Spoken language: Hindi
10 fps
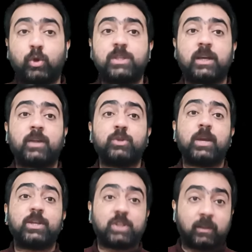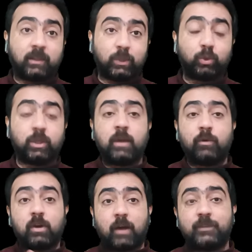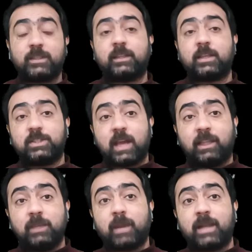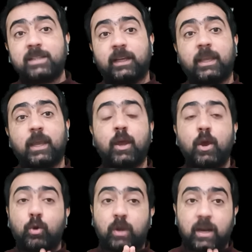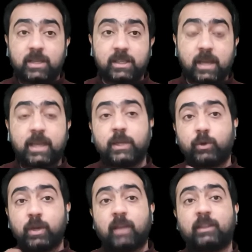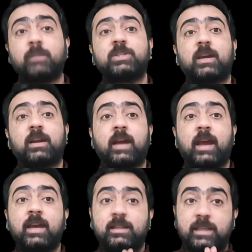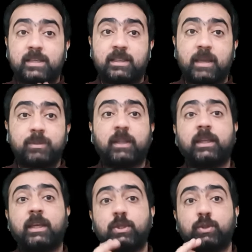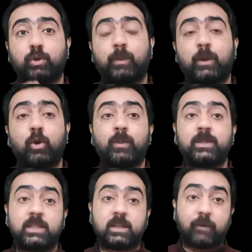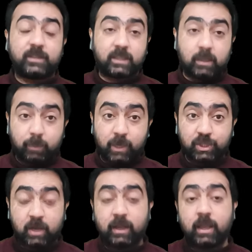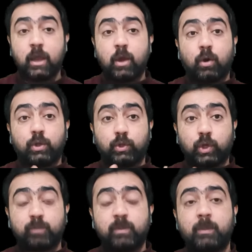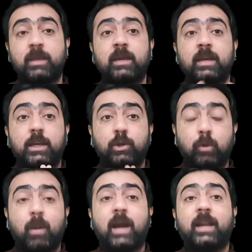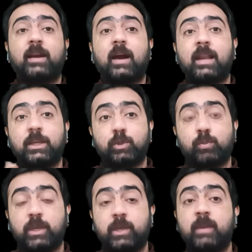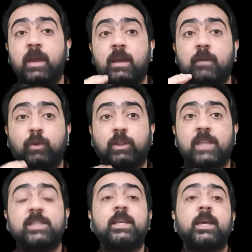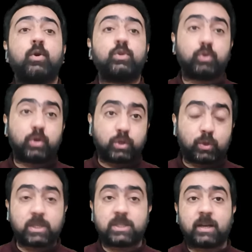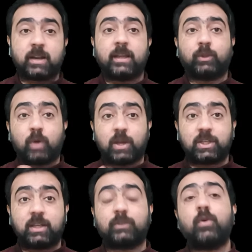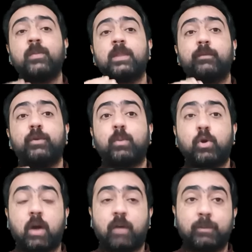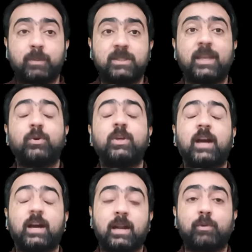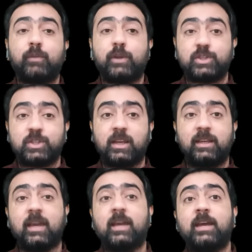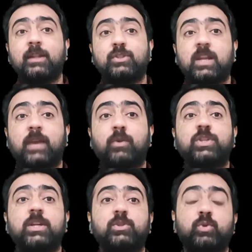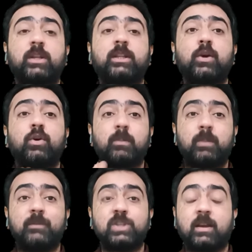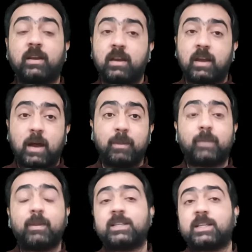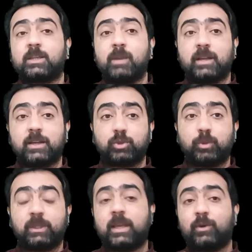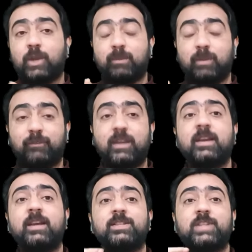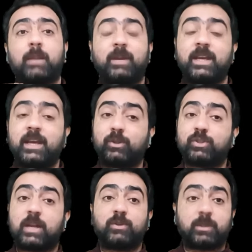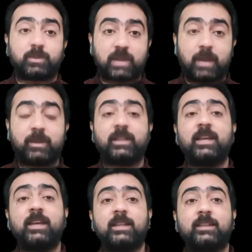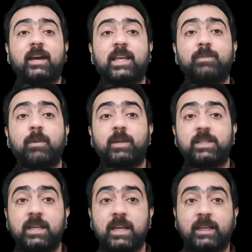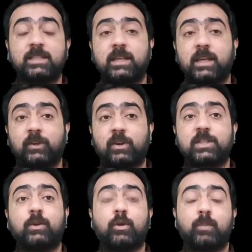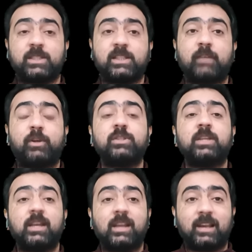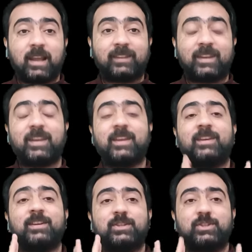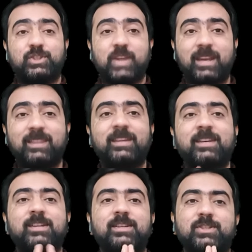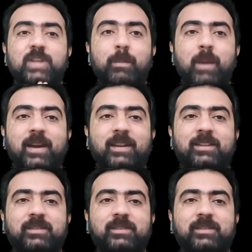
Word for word: दोनों ही जगह जो है शांति दूत वो काफी ज्यादा जिहादी माइंडसेट के हैं और हर जगह ही इन्होंने आतंक मचा रखा है जैसे कि आप जानते हैं कि यूरोप के लोग भी इनसे काफी ज्यादा परेशान हैं और यूरोप में भी इनको बाहर निकालने की जो मुहिम है वो तेजी से और जोरों शोरों से चल रही है तो आशा करता हूँ वीडियो आपको काफी पसंद आई होगी अगर आपको वीडियो अच्छी लगी है तो लाइक और शेयर जरूर कर दें और अपने विचार हमें कमेंट सेक्शन में लिखकर जरूर बताएं और एक बार फिर चैनल पर नए हैं तो चैनल को सब्सक्राइब कर दें ताकि हम अपनी लेटेस्ट इंटरेस्टिंग और मजेदार वीडियोस लाते रहें जय हिंद जय